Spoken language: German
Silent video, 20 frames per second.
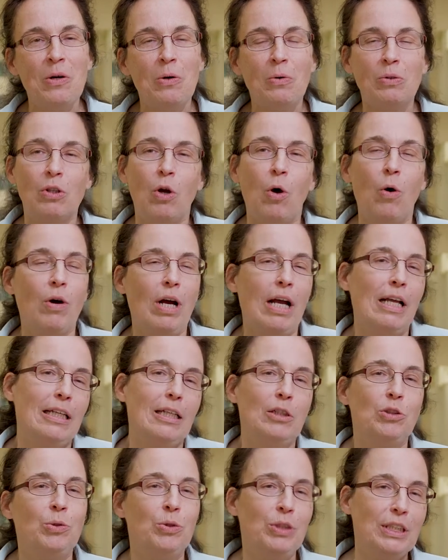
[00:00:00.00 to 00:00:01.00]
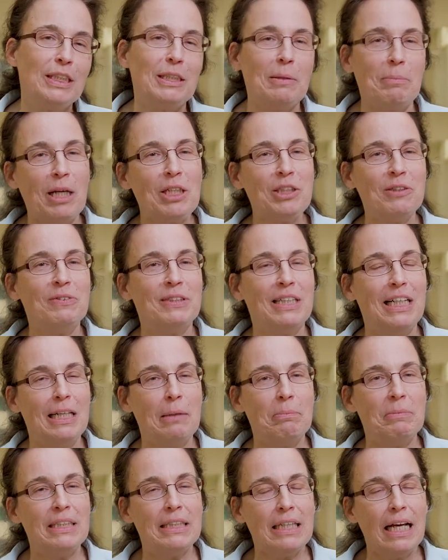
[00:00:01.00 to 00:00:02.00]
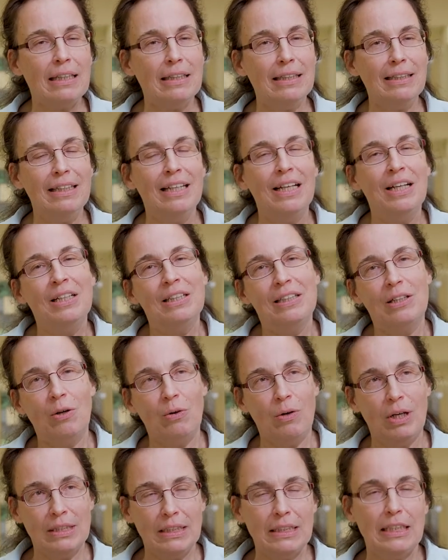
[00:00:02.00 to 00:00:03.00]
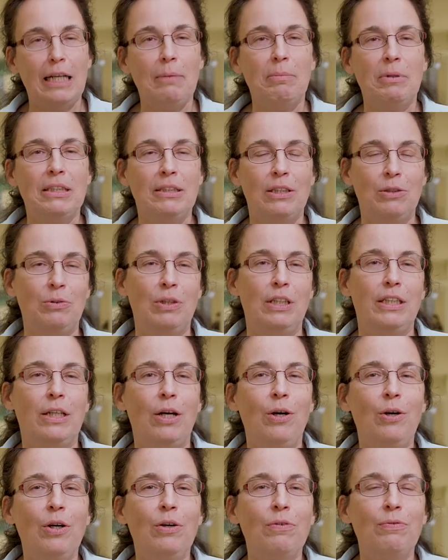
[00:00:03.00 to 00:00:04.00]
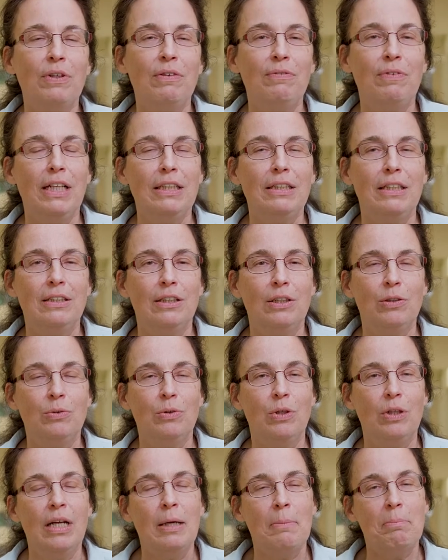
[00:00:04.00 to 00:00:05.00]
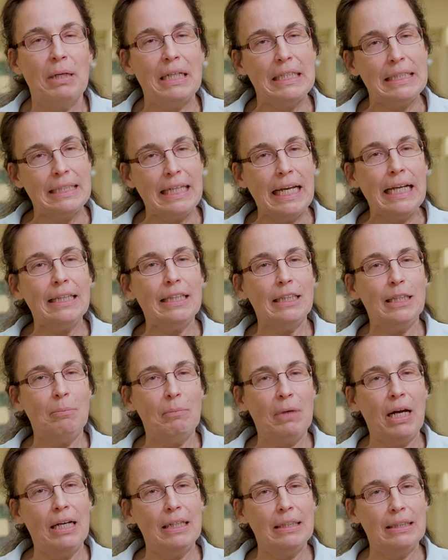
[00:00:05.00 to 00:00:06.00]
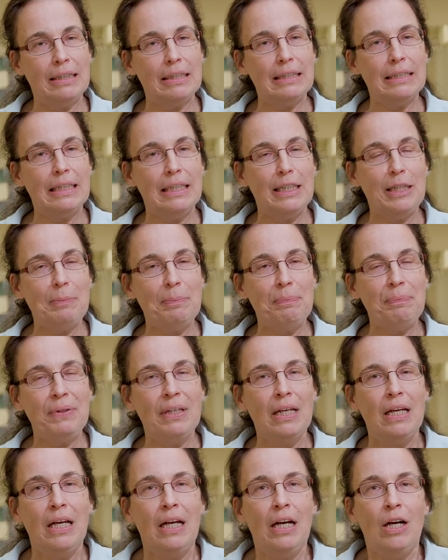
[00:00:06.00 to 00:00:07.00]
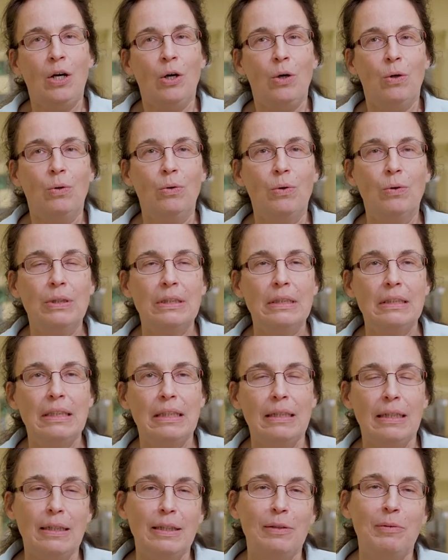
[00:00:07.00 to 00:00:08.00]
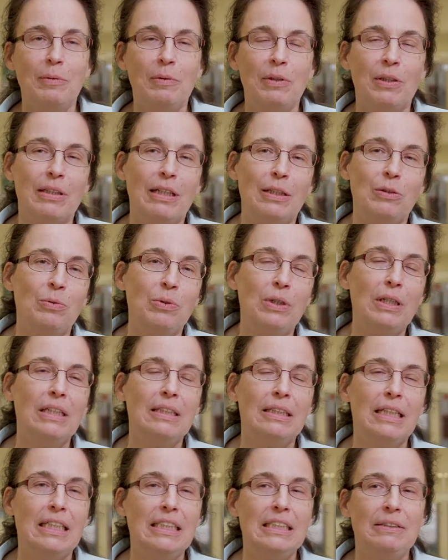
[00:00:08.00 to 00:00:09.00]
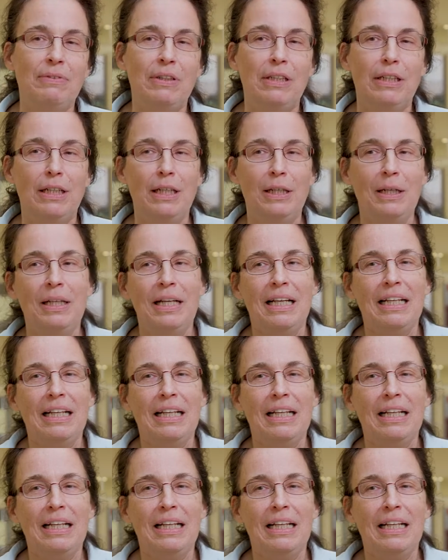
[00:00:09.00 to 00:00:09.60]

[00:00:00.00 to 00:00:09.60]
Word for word: und auch ein schönes Gemeinschaftserlebnis hatten. Der Ort selber ist natürlich auch aufgewertet dadurch, präsent im Alltagsleben. Und ähm, dadurch, dass wir